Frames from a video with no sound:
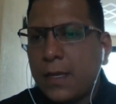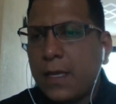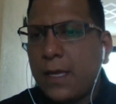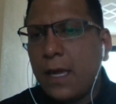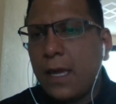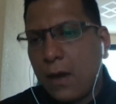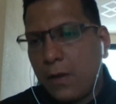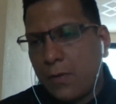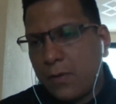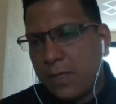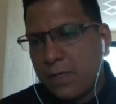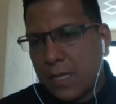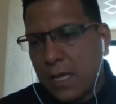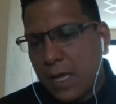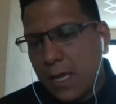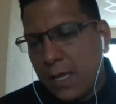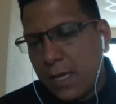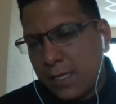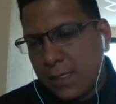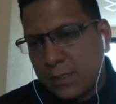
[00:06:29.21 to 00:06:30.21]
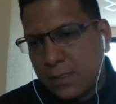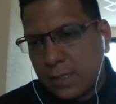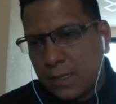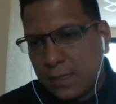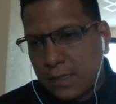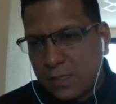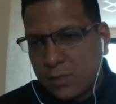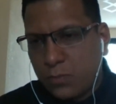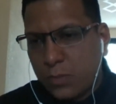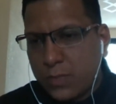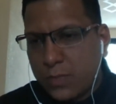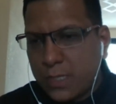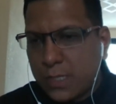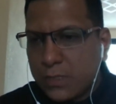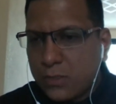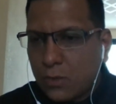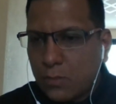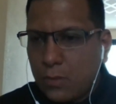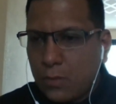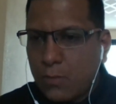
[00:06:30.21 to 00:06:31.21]
Y ahorita, este, después de
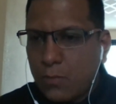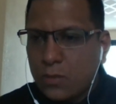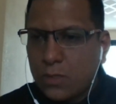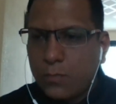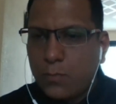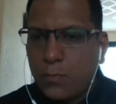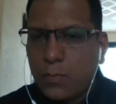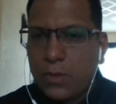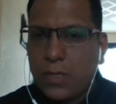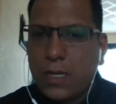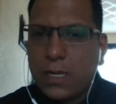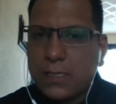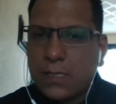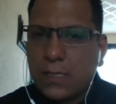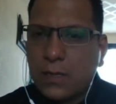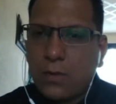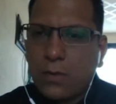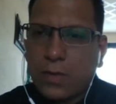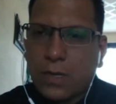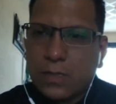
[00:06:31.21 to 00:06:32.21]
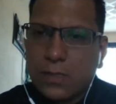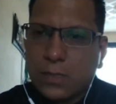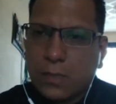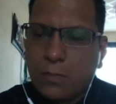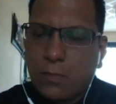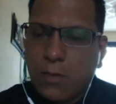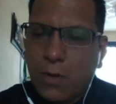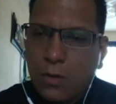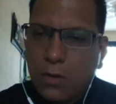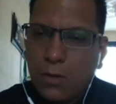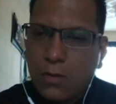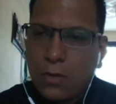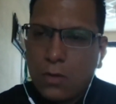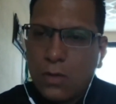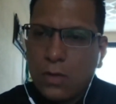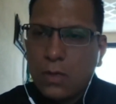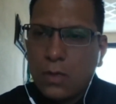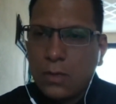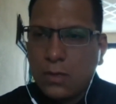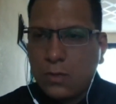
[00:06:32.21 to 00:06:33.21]
eso, vamos a poder hacer lo que es el
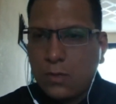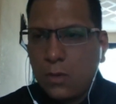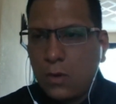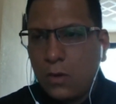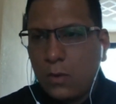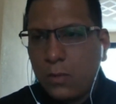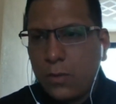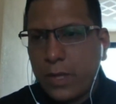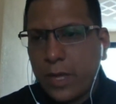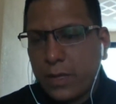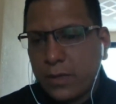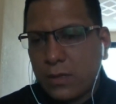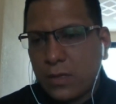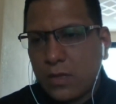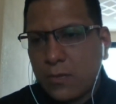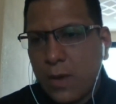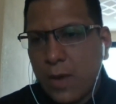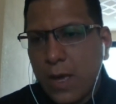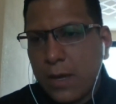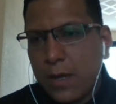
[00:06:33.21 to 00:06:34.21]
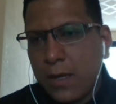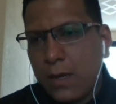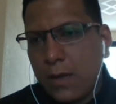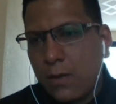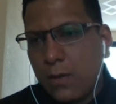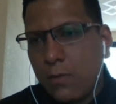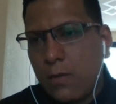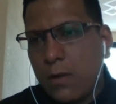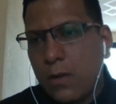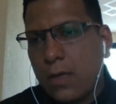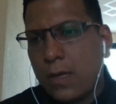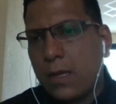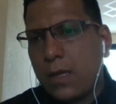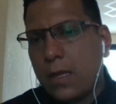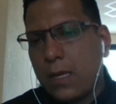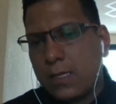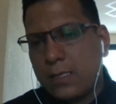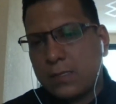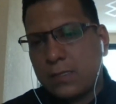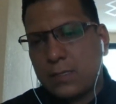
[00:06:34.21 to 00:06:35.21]
blog yo lo voy a activar y, lo,
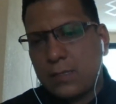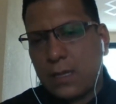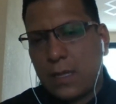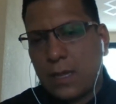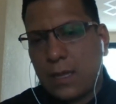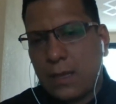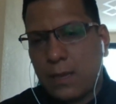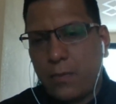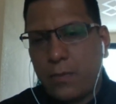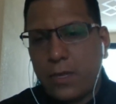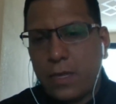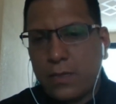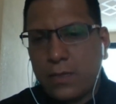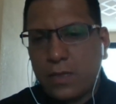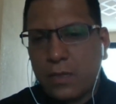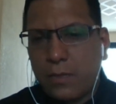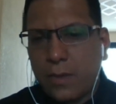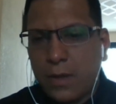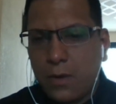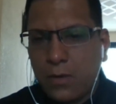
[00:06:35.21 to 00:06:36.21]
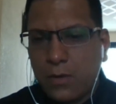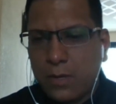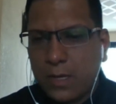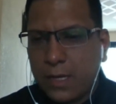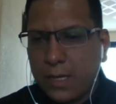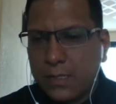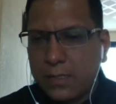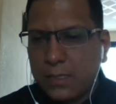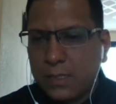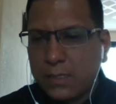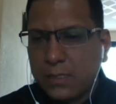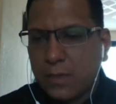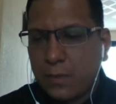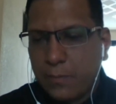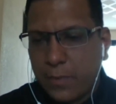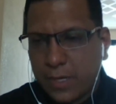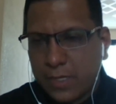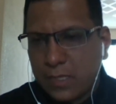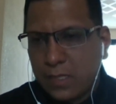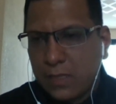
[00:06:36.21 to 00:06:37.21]
y este, voy a activar lo que es este,
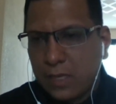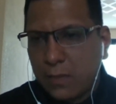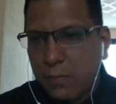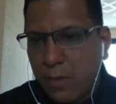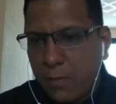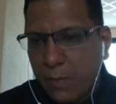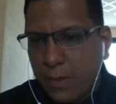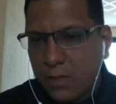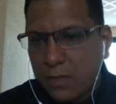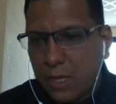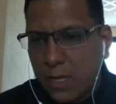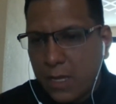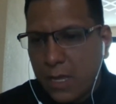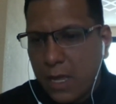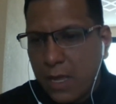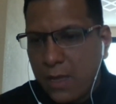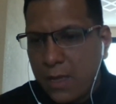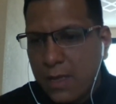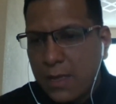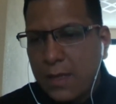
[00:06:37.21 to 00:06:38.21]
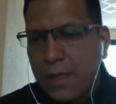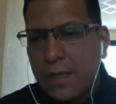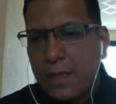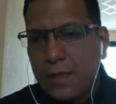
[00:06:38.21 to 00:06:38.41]
presentar mi pantalla